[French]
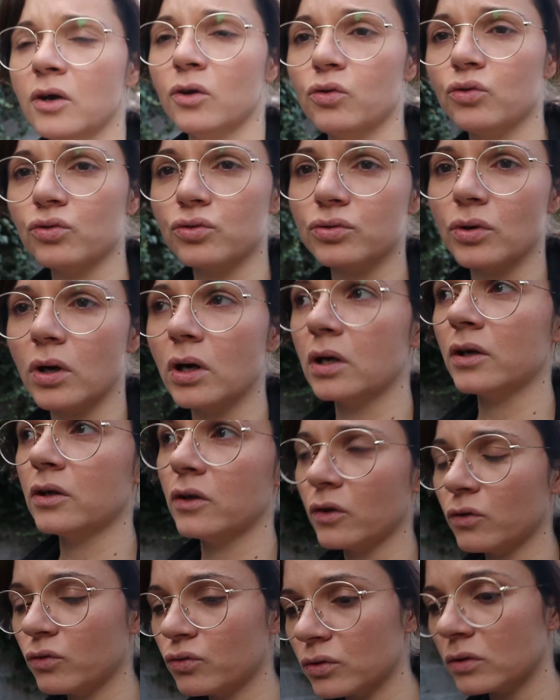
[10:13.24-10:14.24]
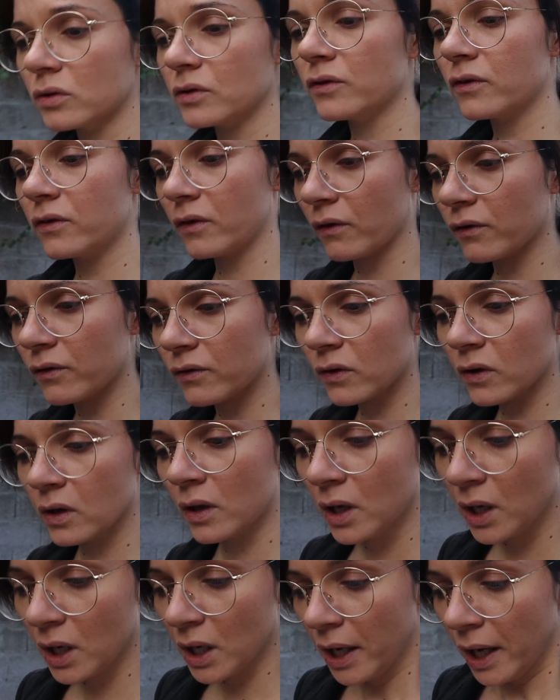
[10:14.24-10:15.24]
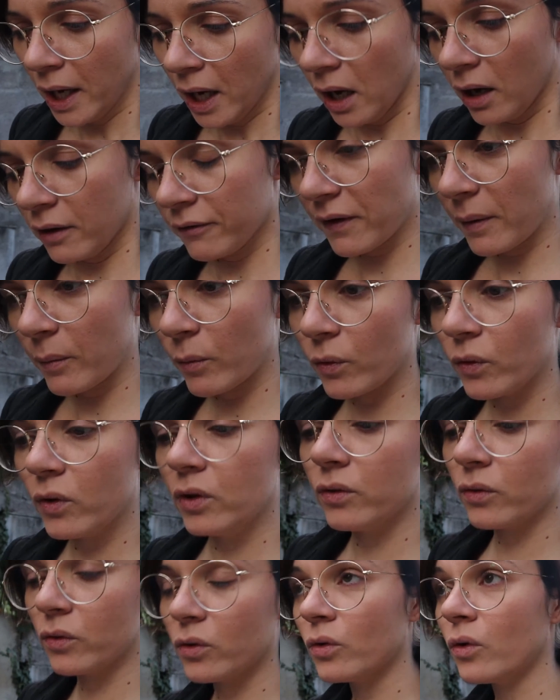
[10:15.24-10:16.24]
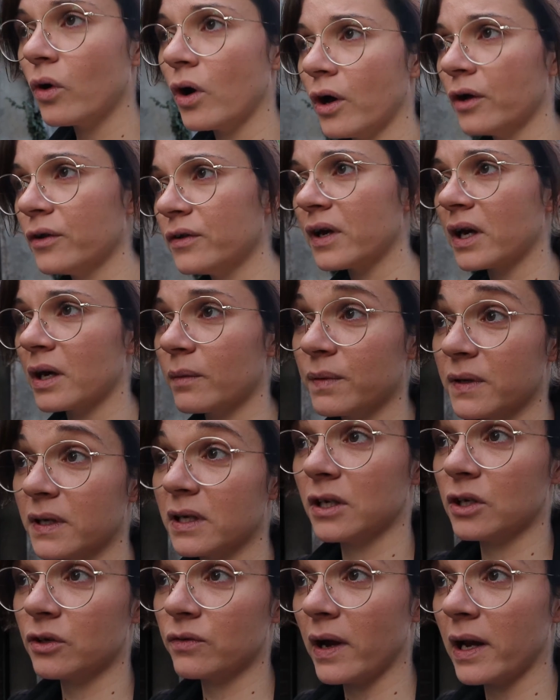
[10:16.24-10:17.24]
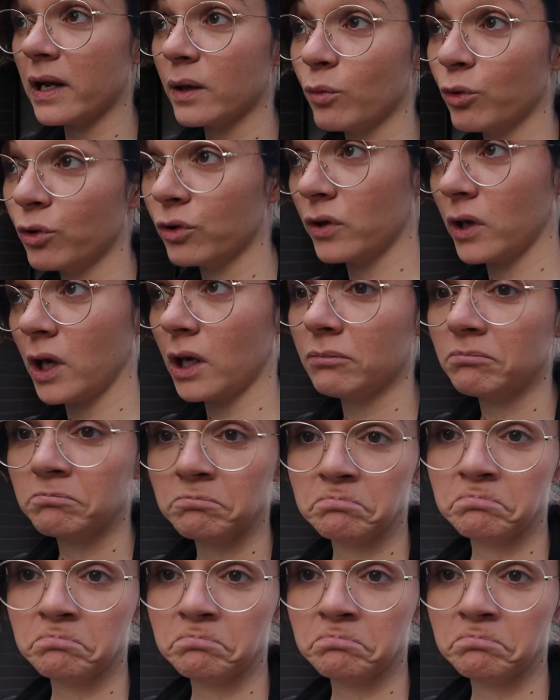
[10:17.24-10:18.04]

Toujours, non, toujours dans ce sens. Enfin bon, donc on rentre et puis je vais aller bosser.